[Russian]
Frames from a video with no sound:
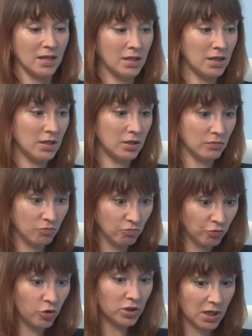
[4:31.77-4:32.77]
и
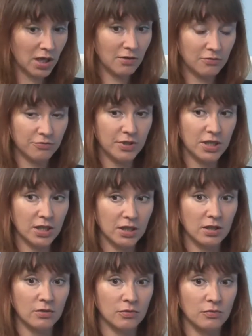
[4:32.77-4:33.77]
вот я
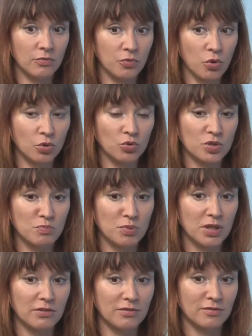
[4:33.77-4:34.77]
выиграла конкурс
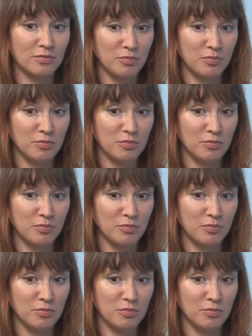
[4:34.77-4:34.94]
«Белого,